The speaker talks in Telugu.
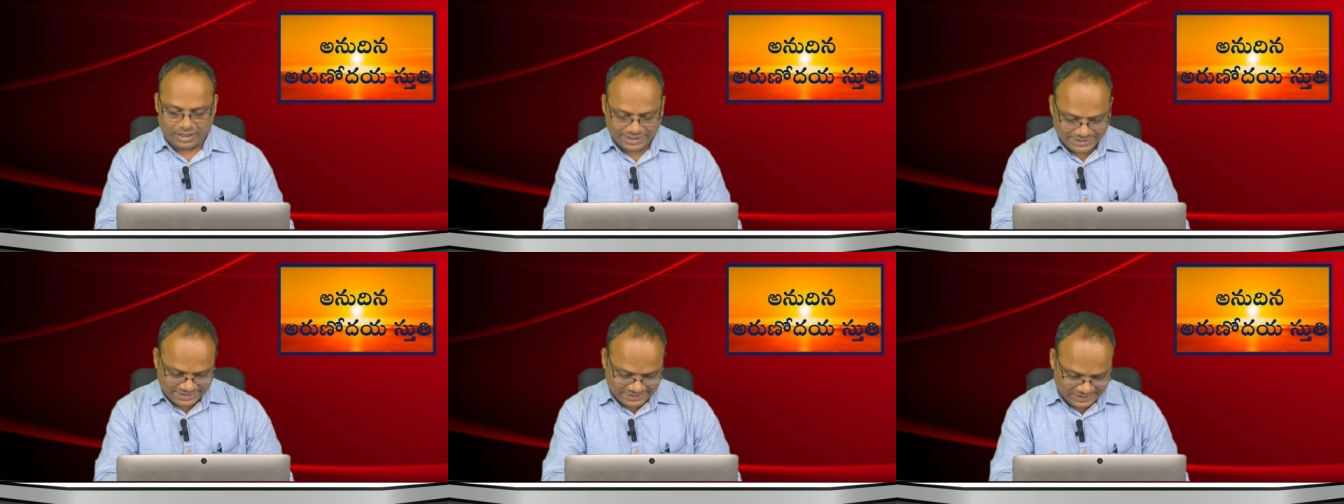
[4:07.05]

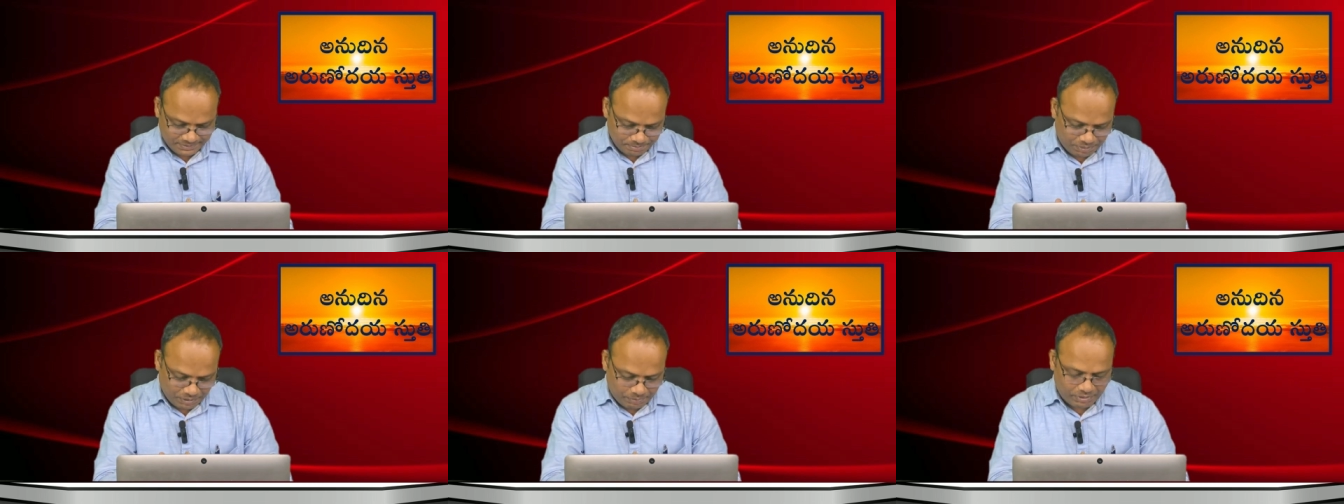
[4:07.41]

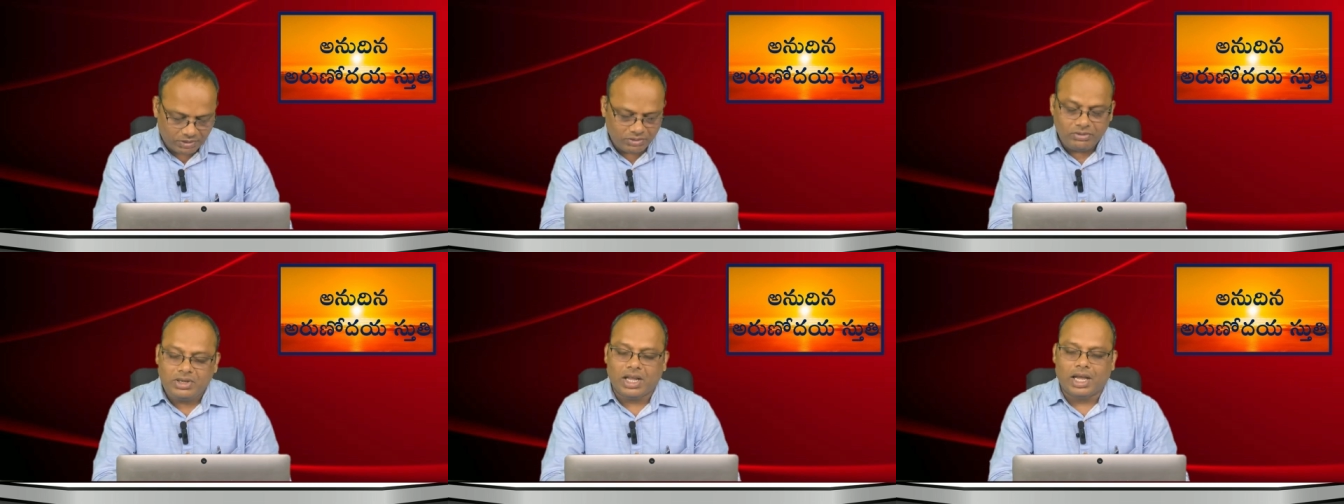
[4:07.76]

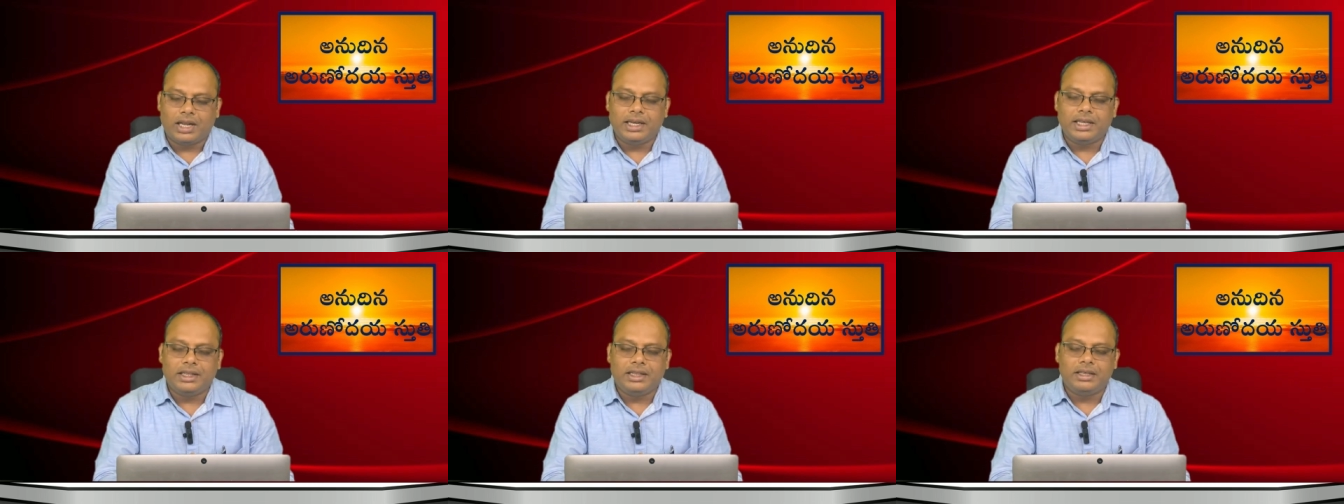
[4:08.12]
రక్షింపబడుట
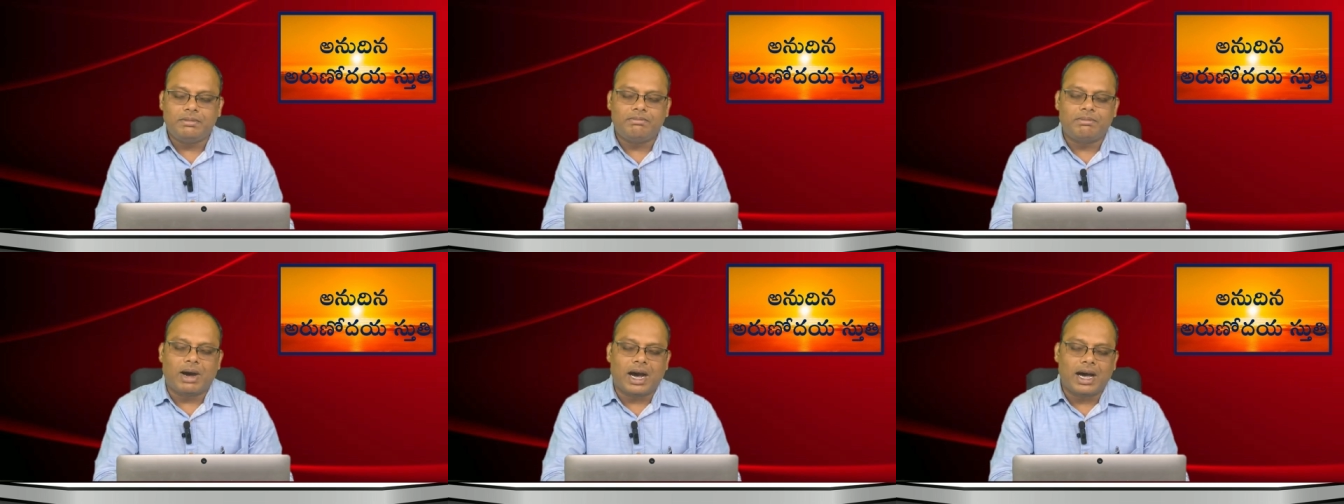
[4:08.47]
అనేది
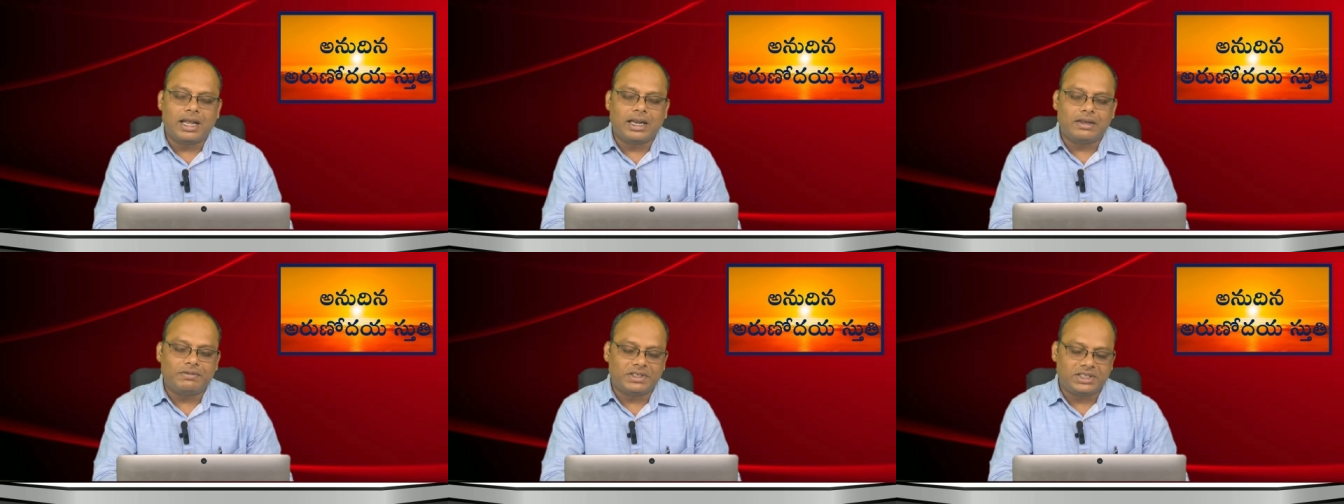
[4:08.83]

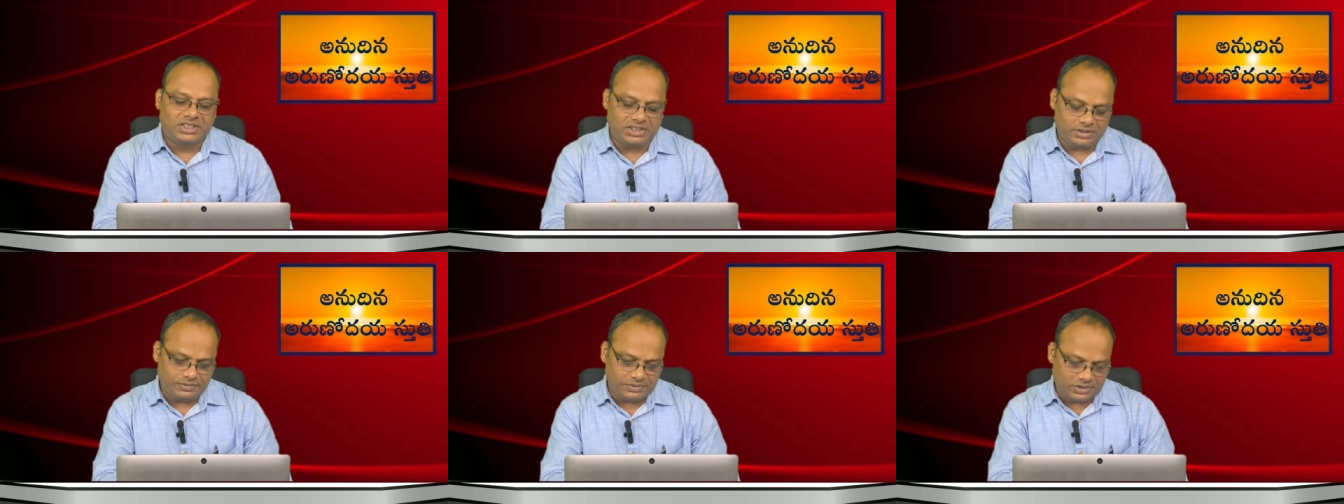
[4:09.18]
మానవ
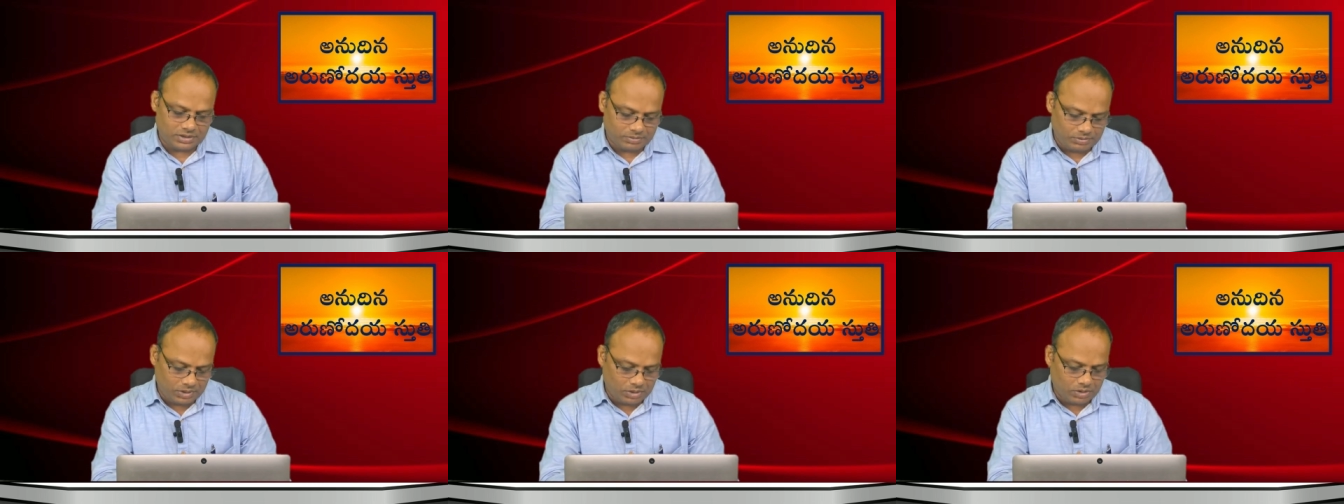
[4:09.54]

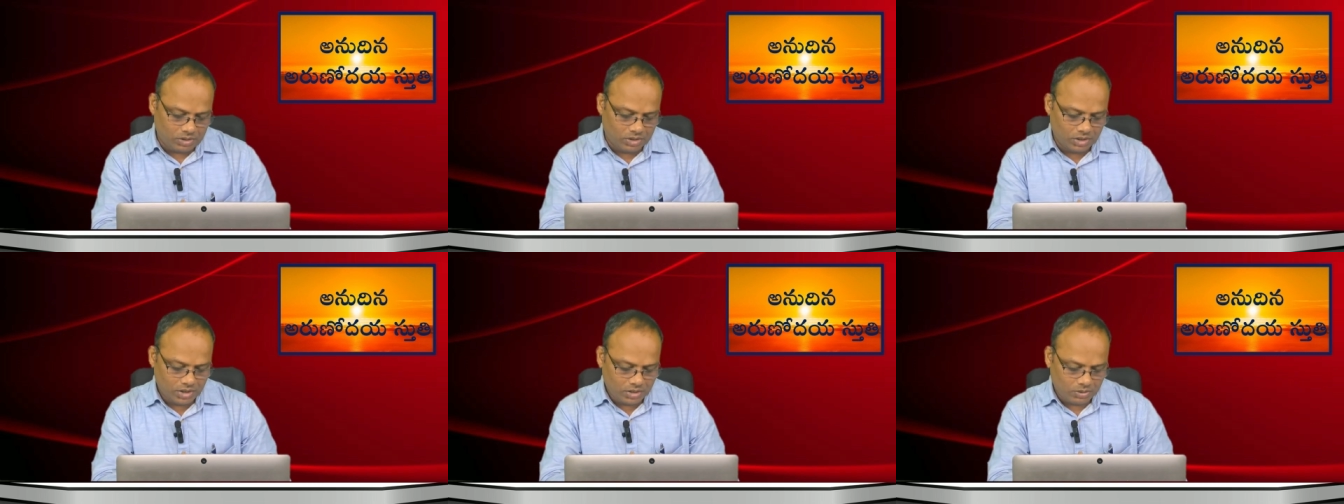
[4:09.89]
జీవితంలో